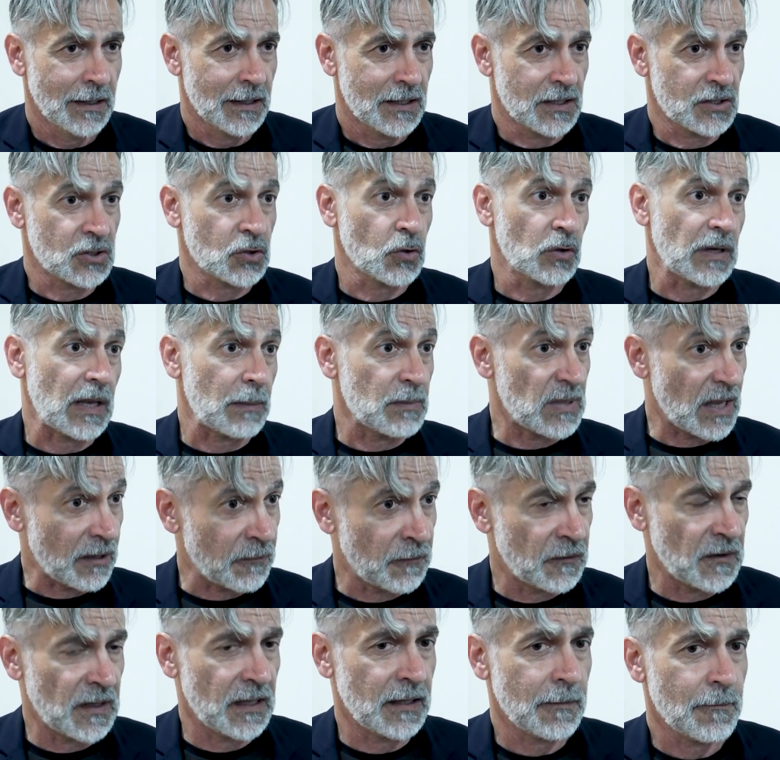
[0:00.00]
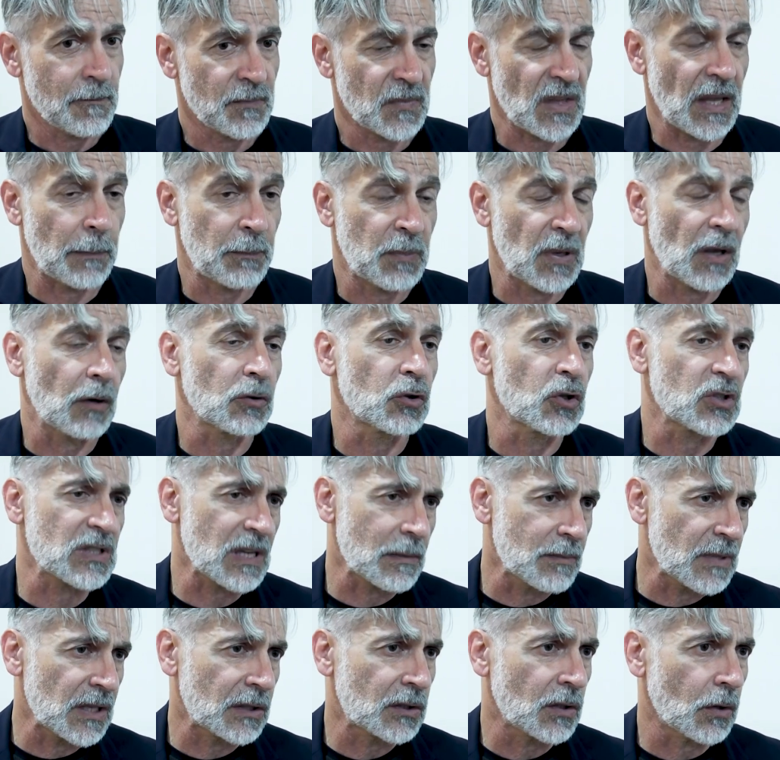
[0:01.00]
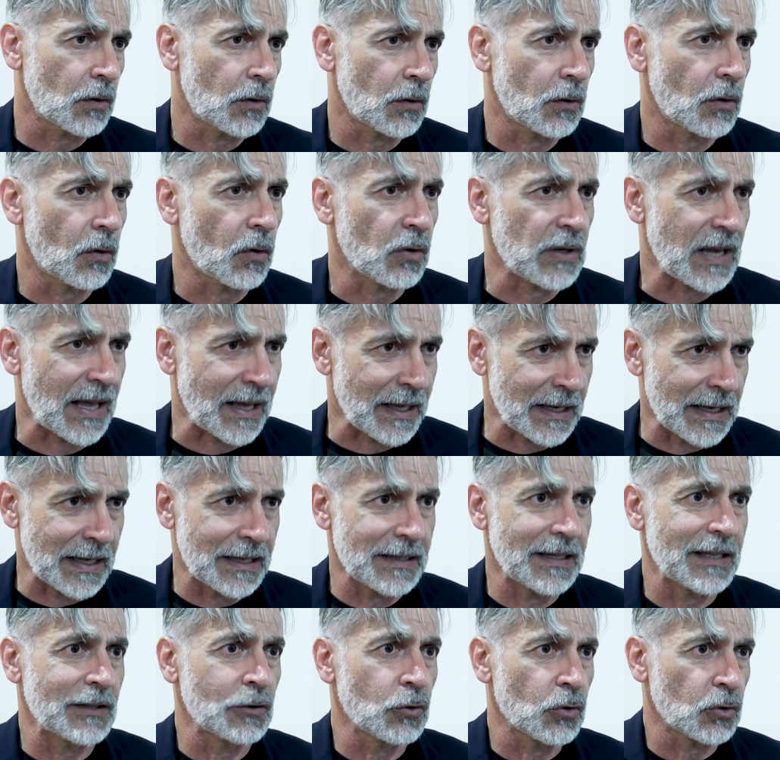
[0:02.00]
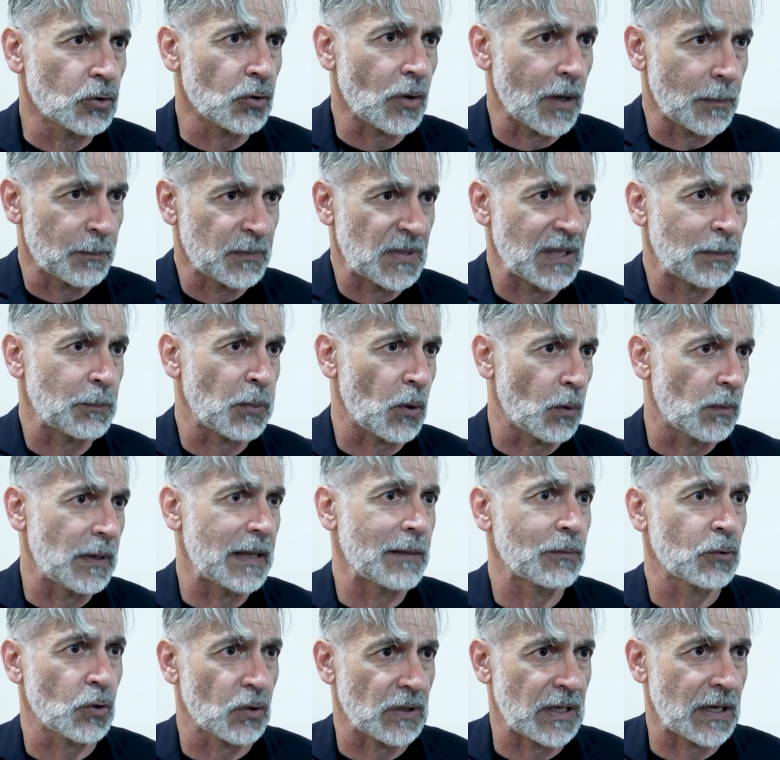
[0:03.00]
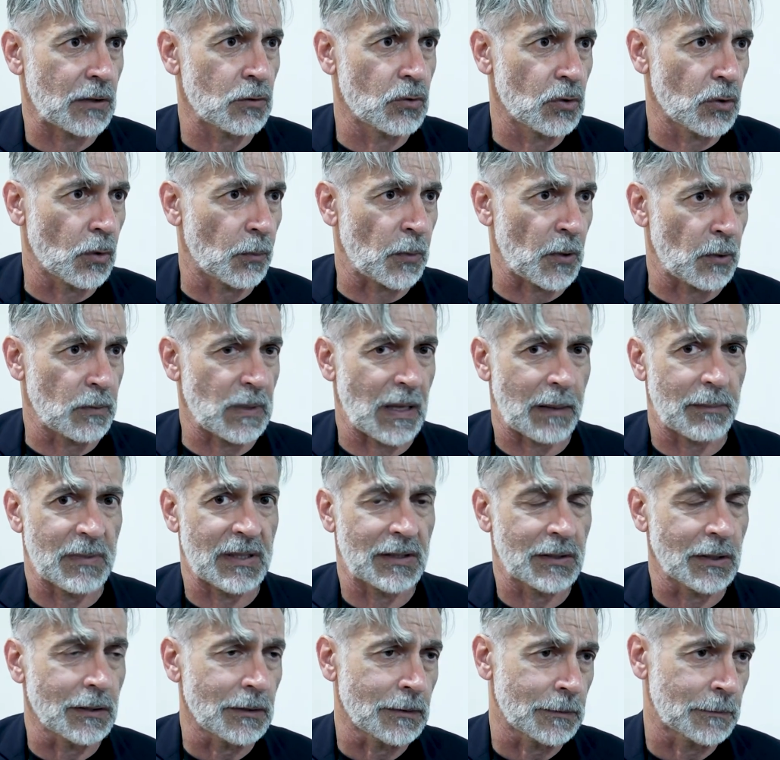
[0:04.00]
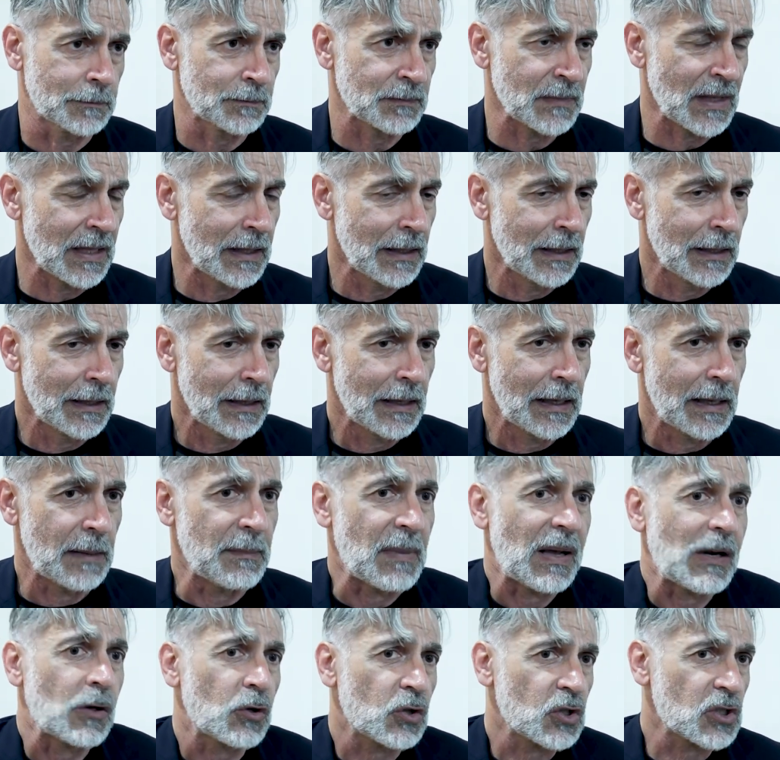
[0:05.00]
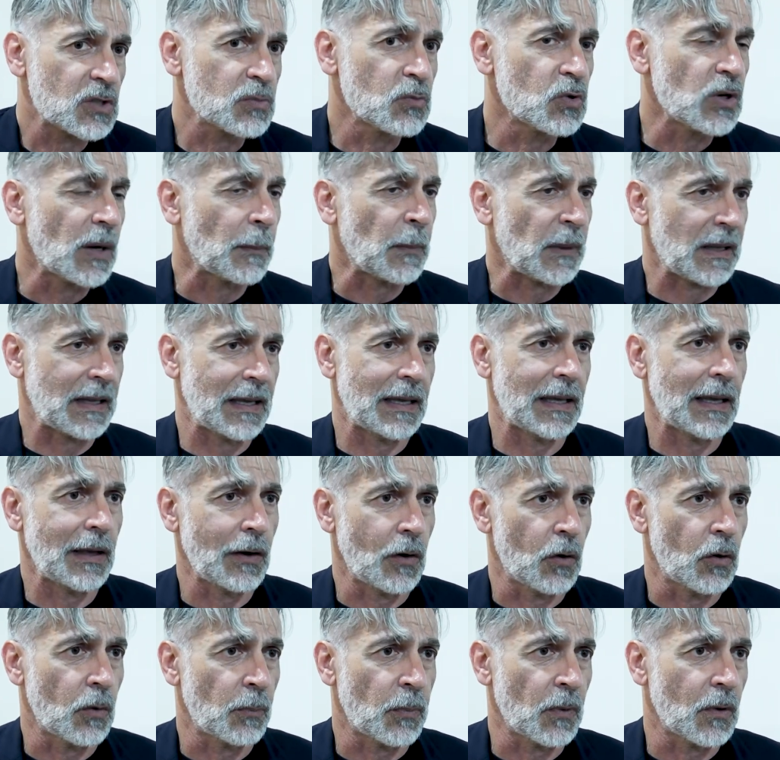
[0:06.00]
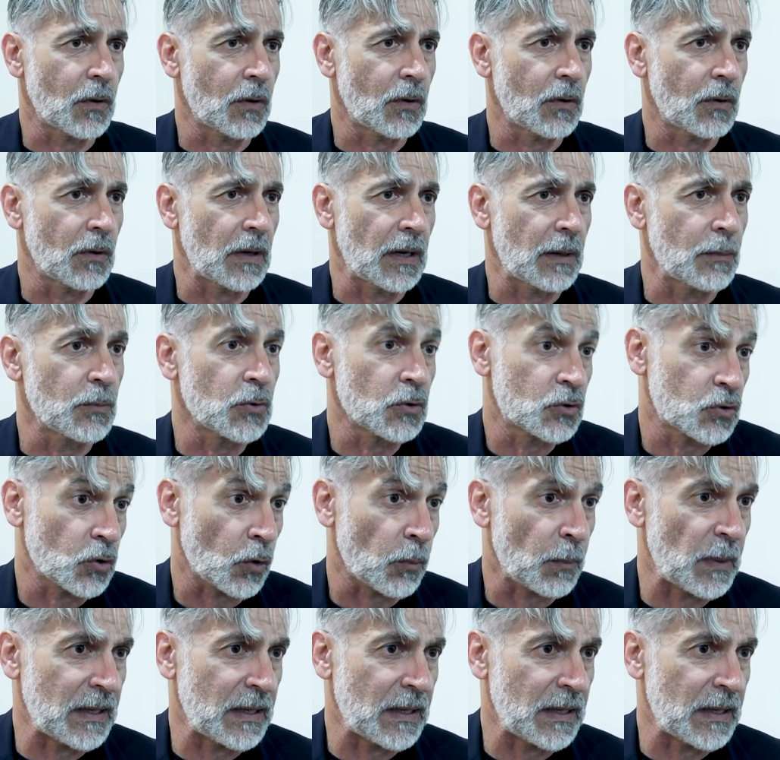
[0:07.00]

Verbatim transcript: ce qu'on a bien fait. Et puis en deuxième mi-temps, on a réglé deux, trois petits problèmes qu'on a eu en première mi-temps. Et malheureusement, après, on prend un but sur